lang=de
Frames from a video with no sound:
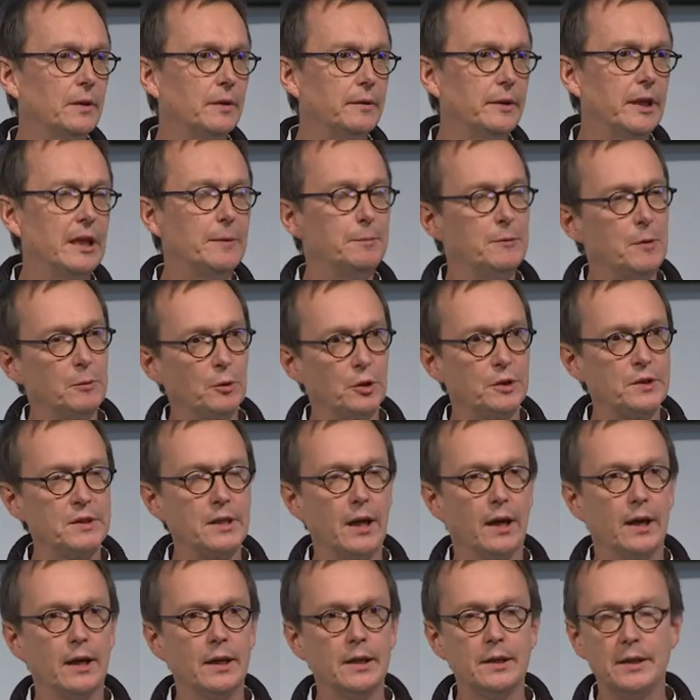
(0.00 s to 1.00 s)
neben dem
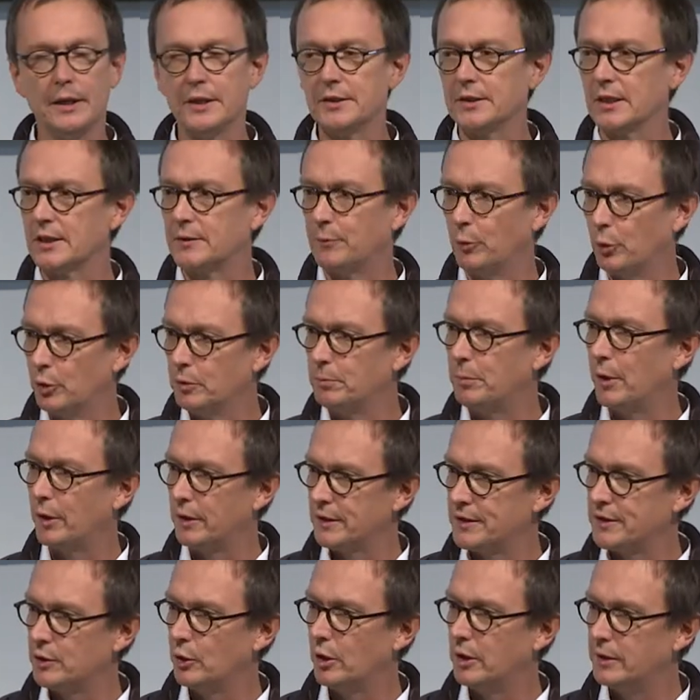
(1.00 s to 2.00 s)
Sozialen ist das
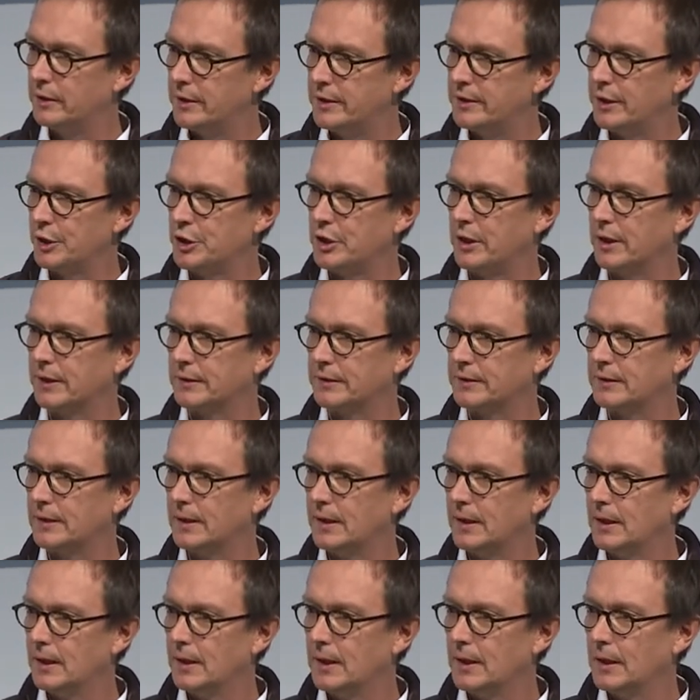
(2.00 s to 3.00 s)
Wohnbauressort in dieser Stadt.
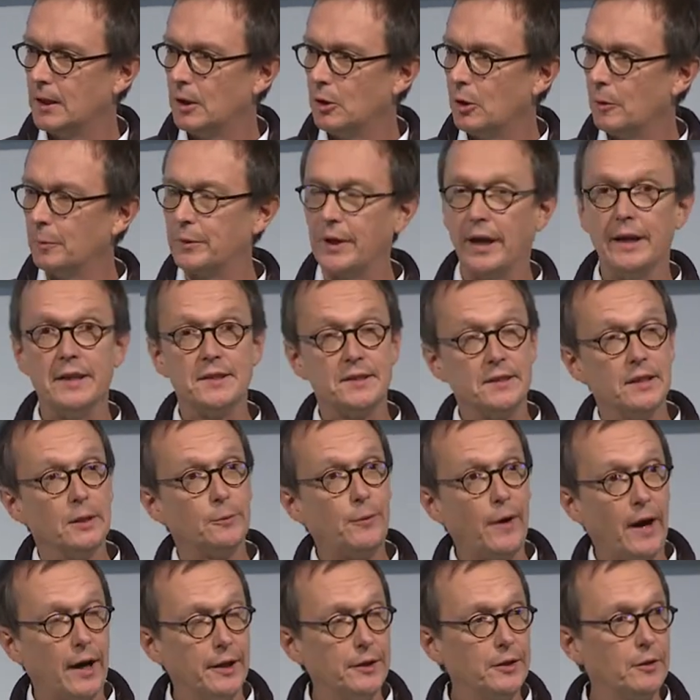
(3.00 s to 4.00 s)
Und da ist eine
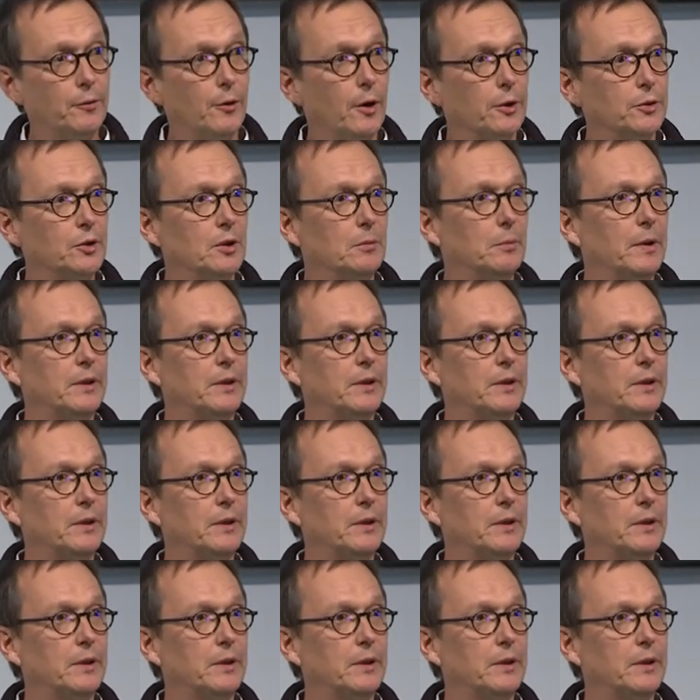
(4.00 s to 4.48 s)
Verantwortung